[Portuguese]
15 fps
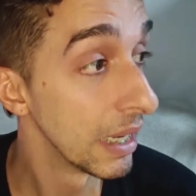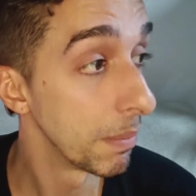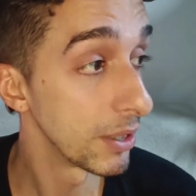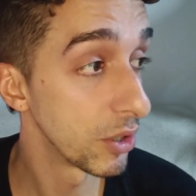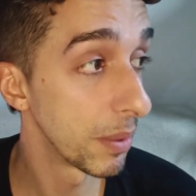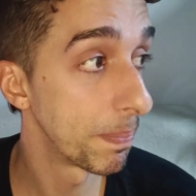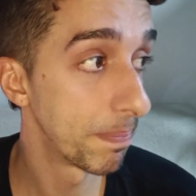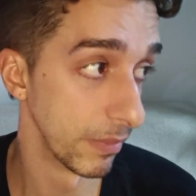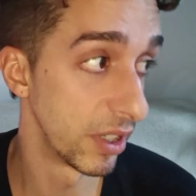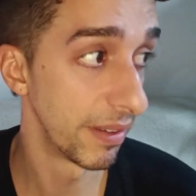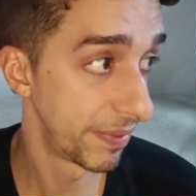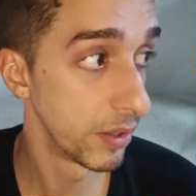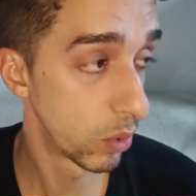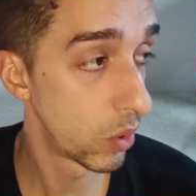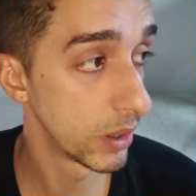Mas eu já,
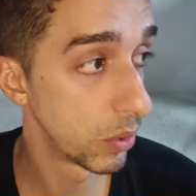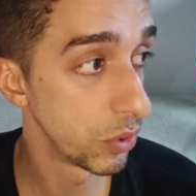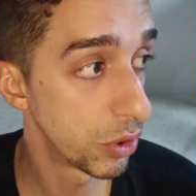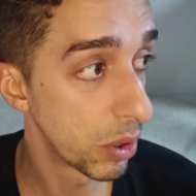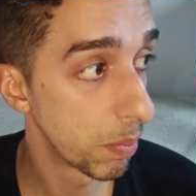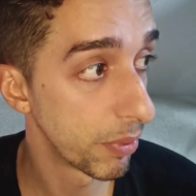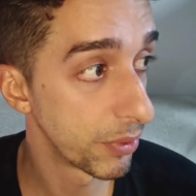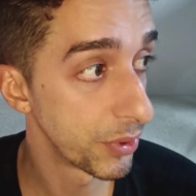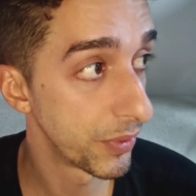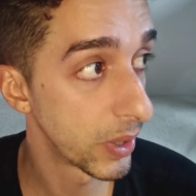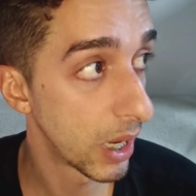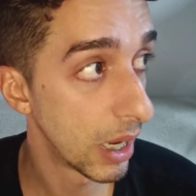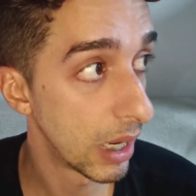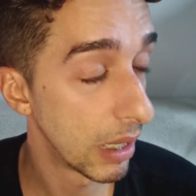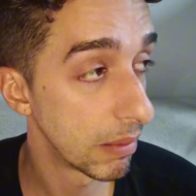já fiz coisa do tipo de
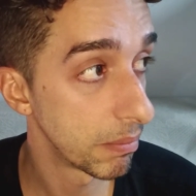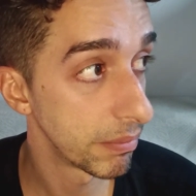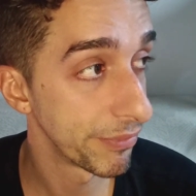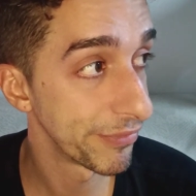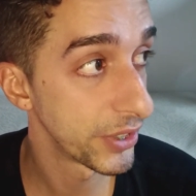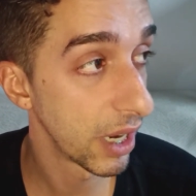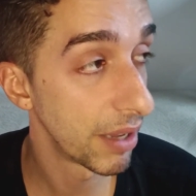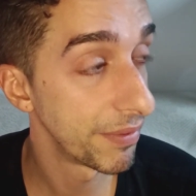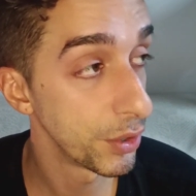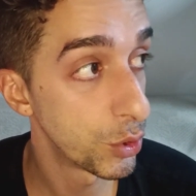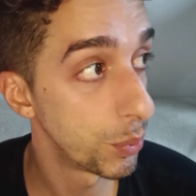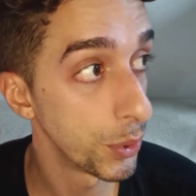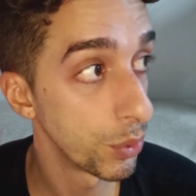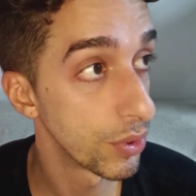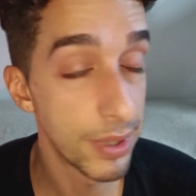ficar, sei lá,
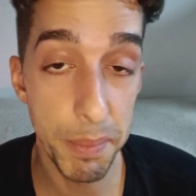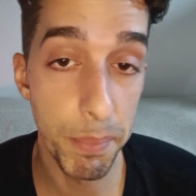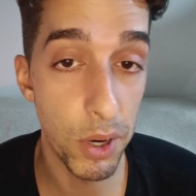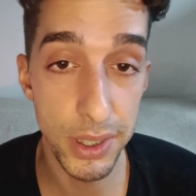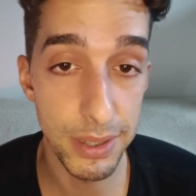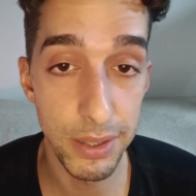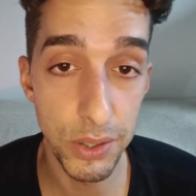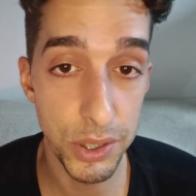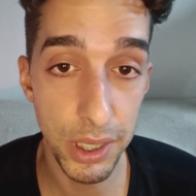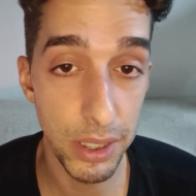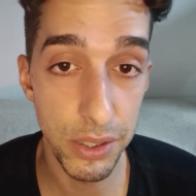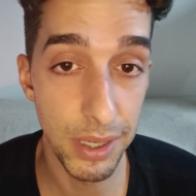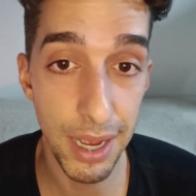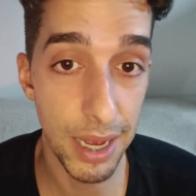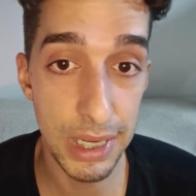20 minutos na porta assim que eu cheguei
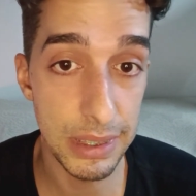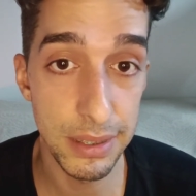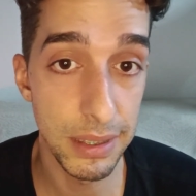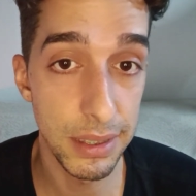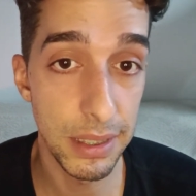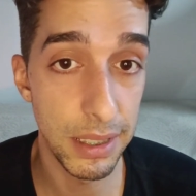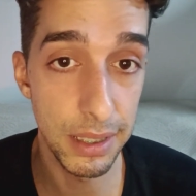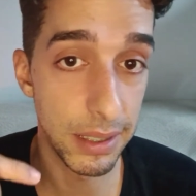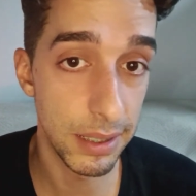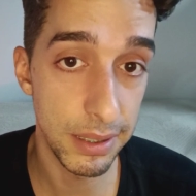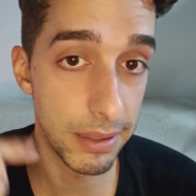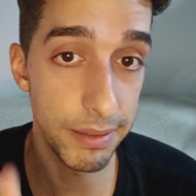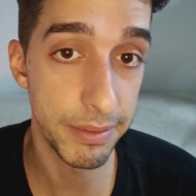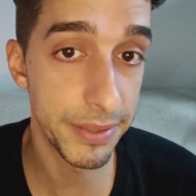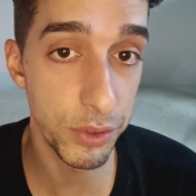em casa,
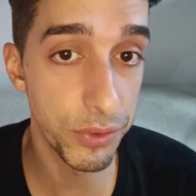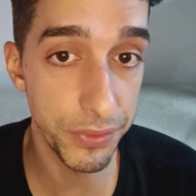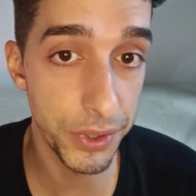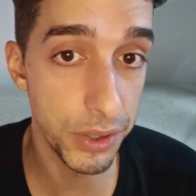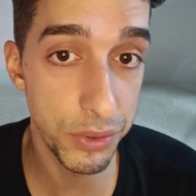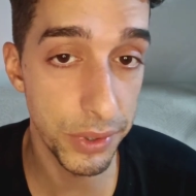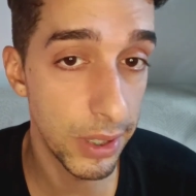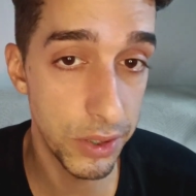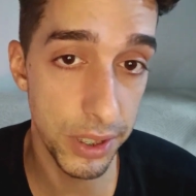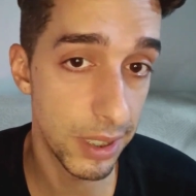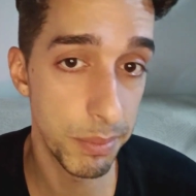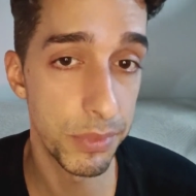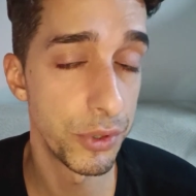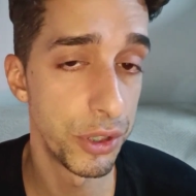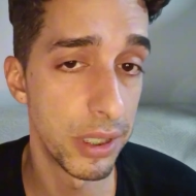é, vendo vídeo e nem
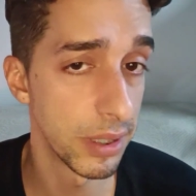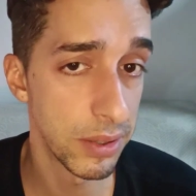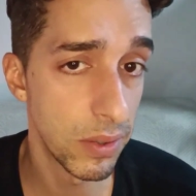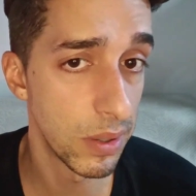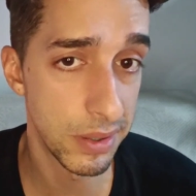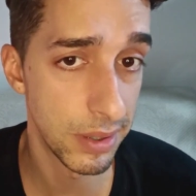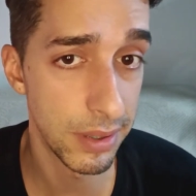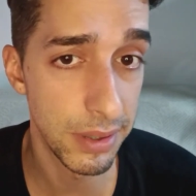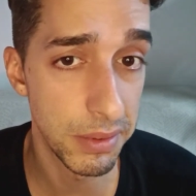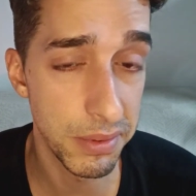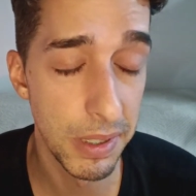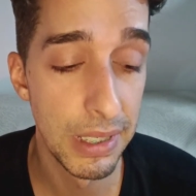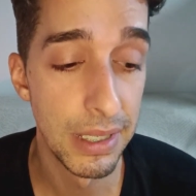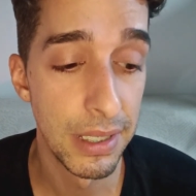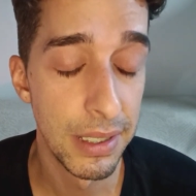tirei a mochila das costas, entendeu?
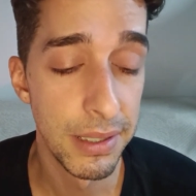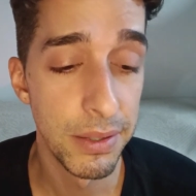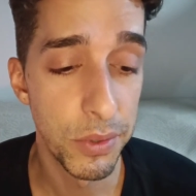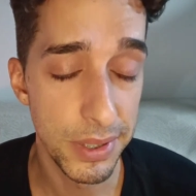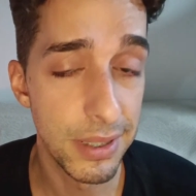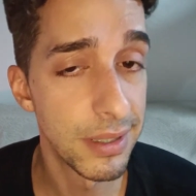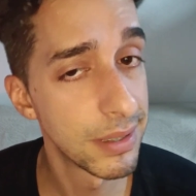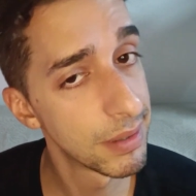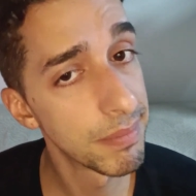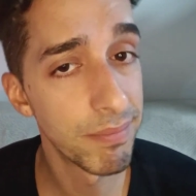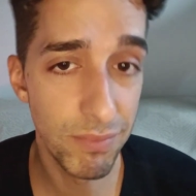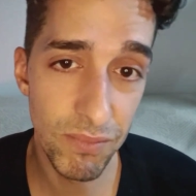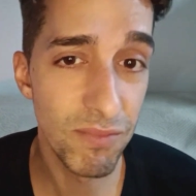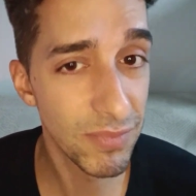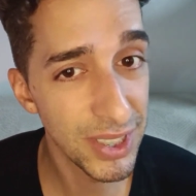Coisas
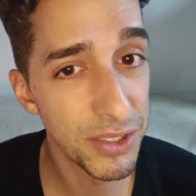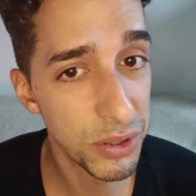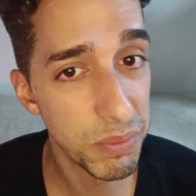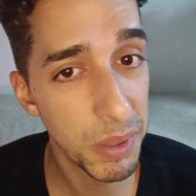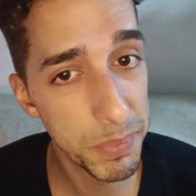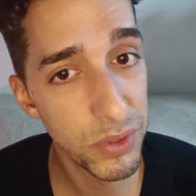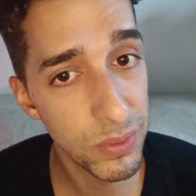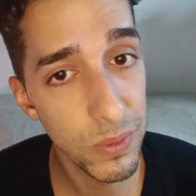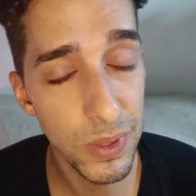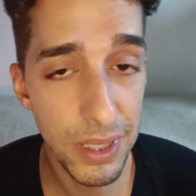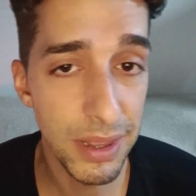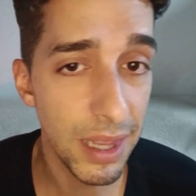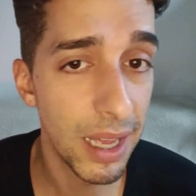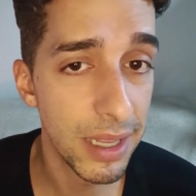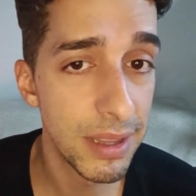de uma pessoa
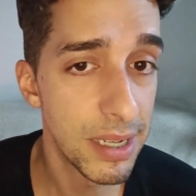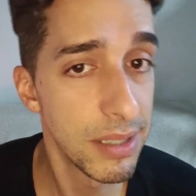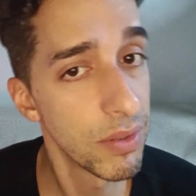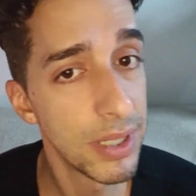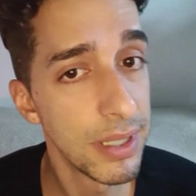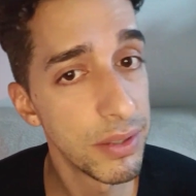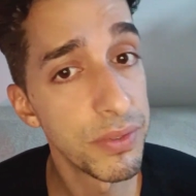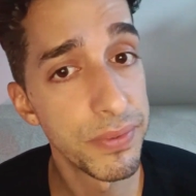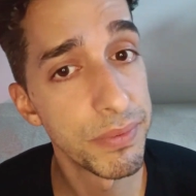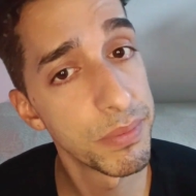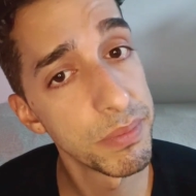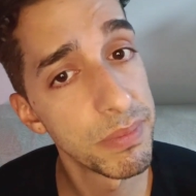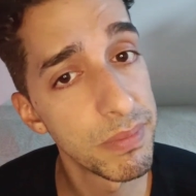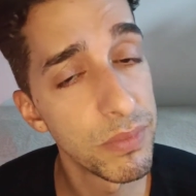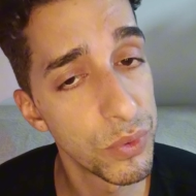que tá entrando ali num,
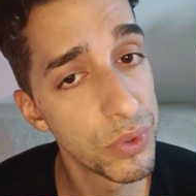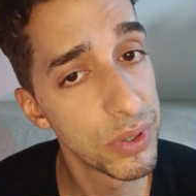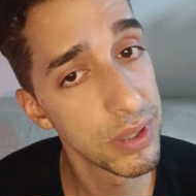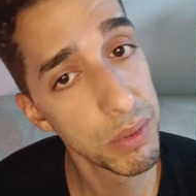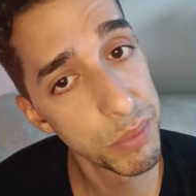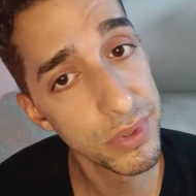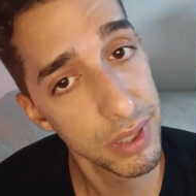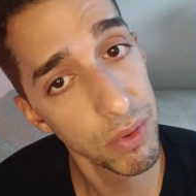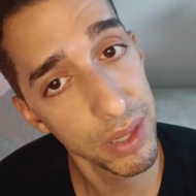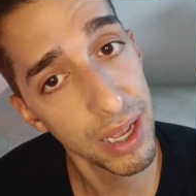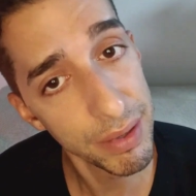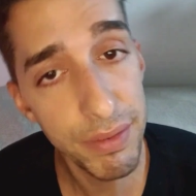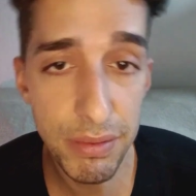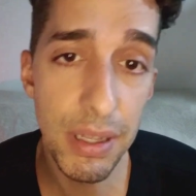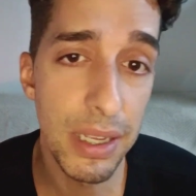num uso não muito
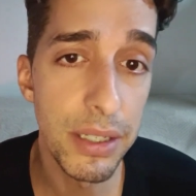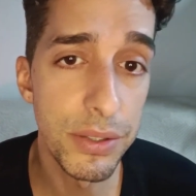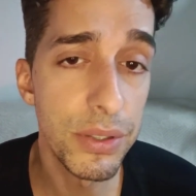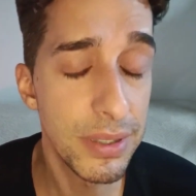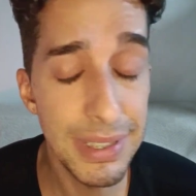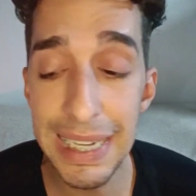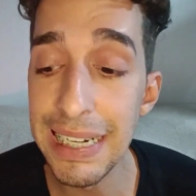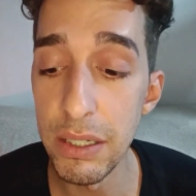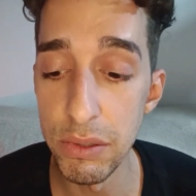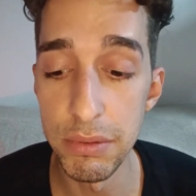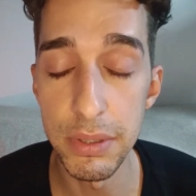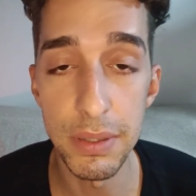saudável da rede social.